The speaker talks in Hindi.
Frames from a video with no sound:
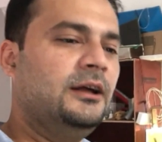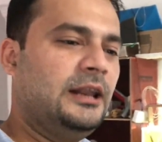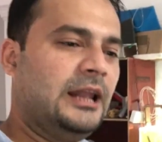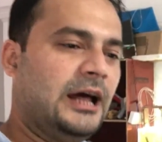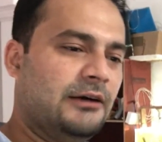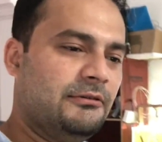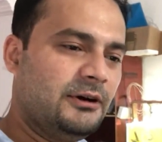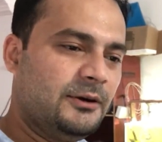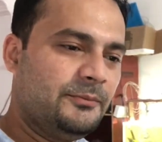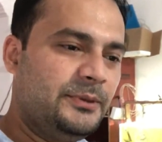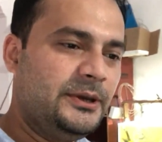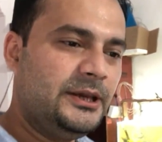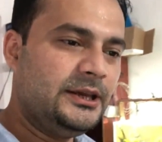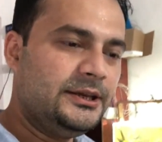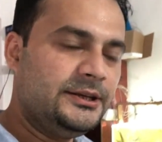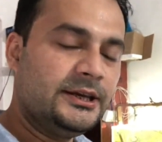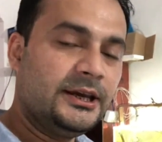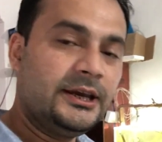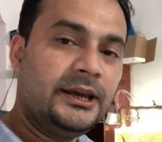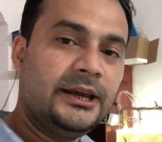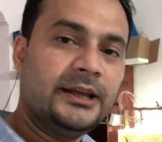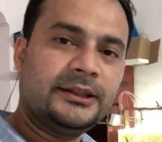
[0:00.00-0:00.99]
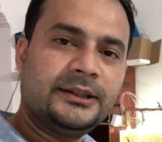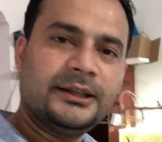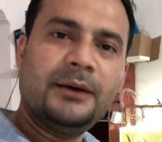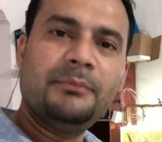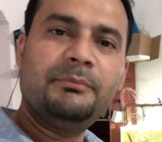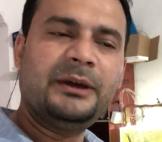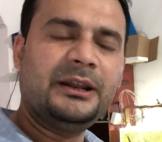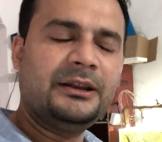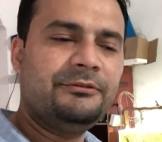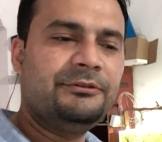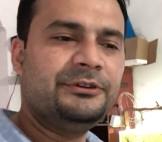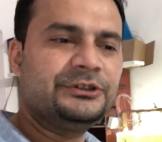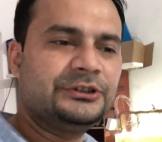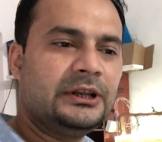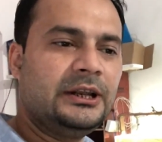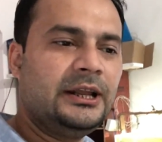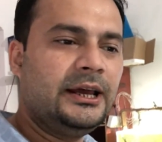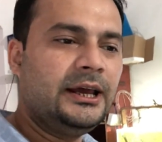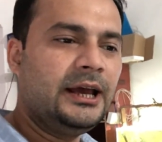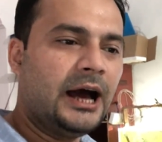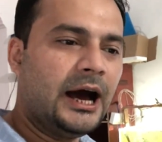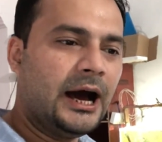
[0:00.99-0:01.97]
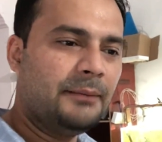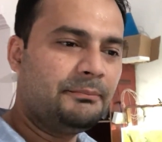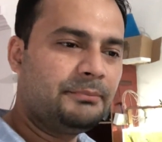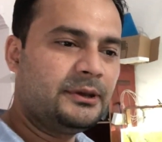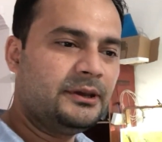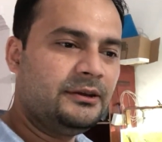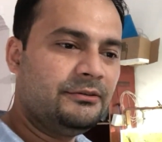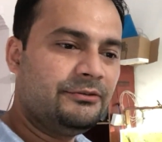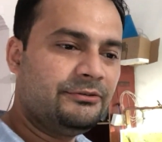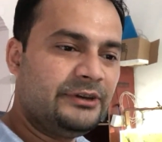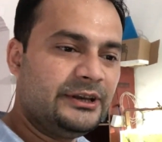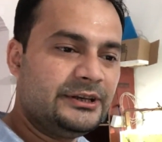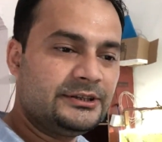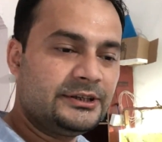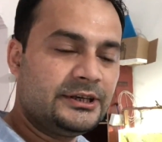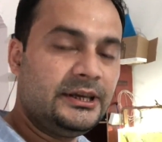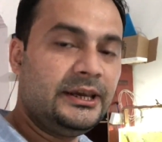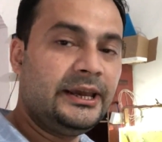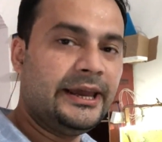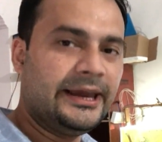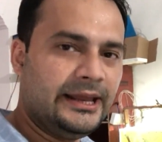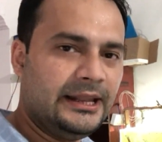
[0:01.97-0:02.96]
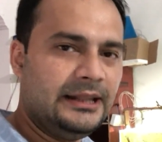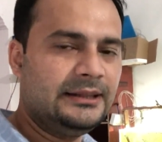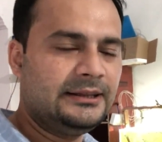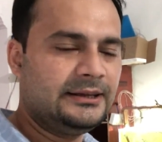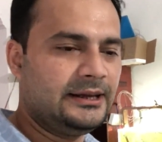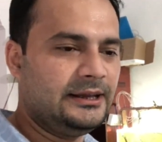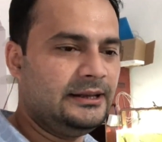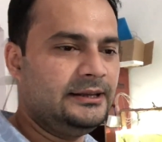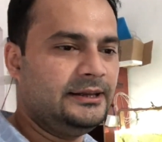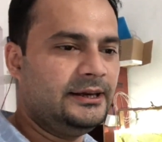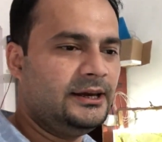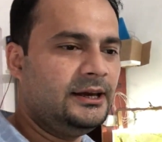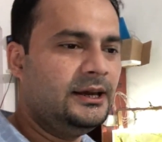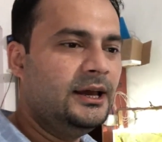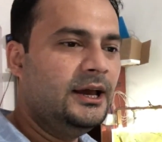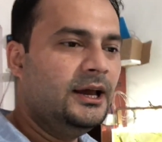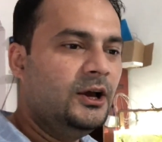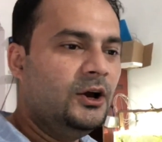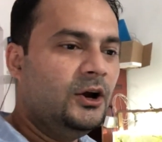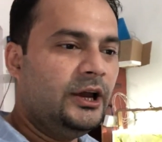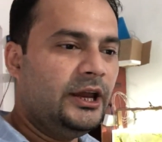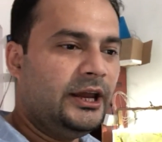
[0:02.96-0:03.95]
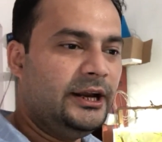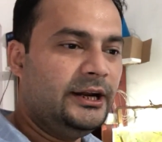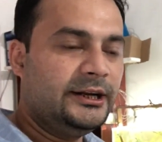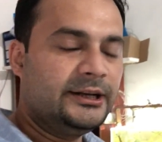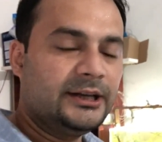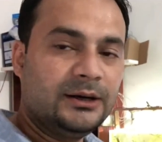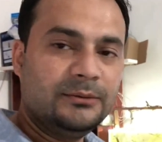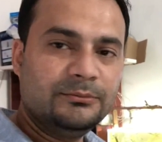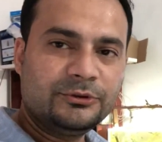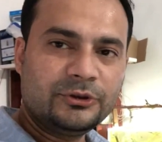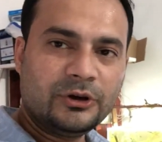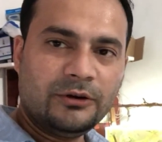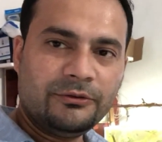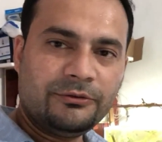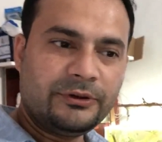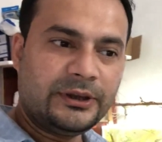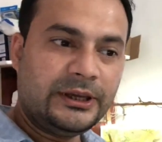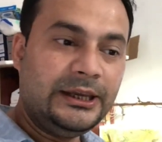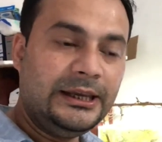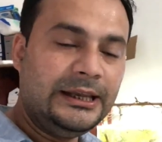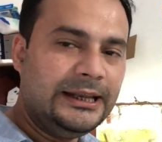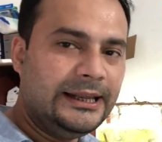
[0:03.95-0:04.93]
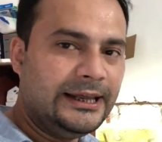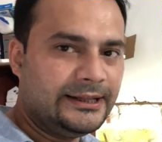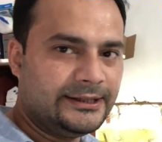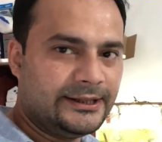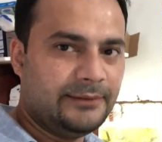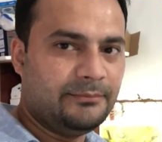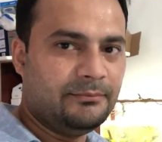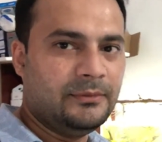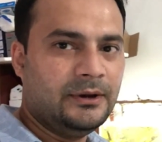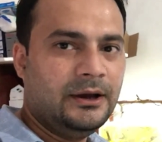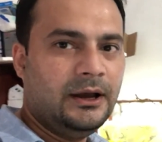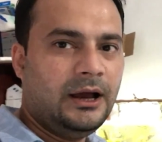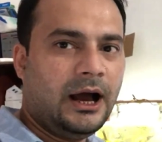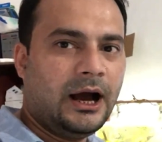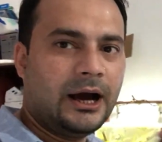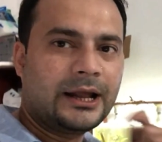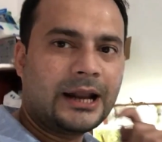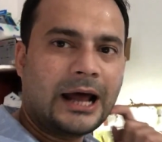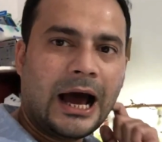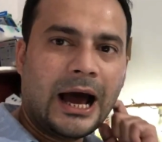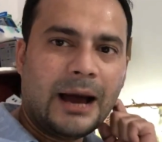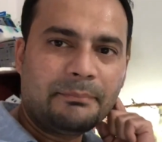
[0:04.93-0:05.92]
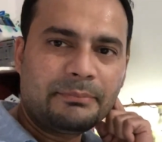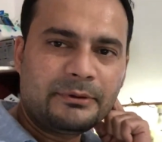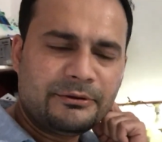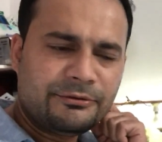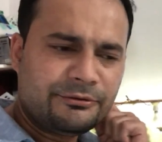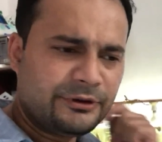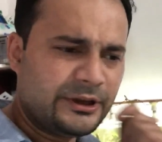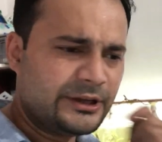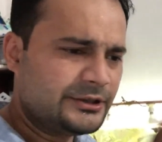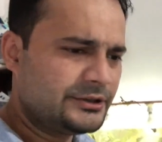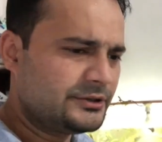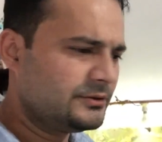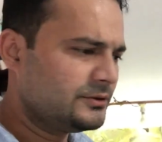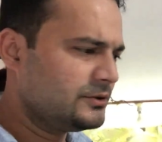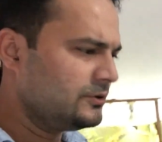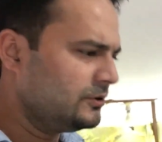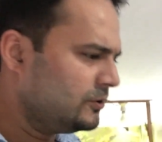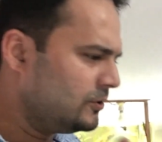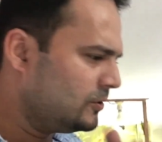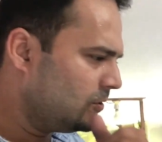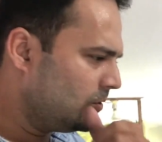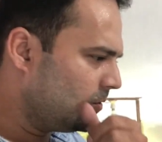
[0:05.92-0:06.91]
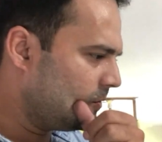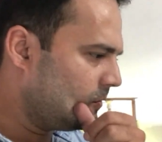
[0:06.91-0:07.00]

अलावा भी ये इतना बेनिफिशियल है आपकी फ़िश की हेल्थ के लिए इन टर्म्स ऑफ हीलिंग दैम अगर आपकी फ़िश को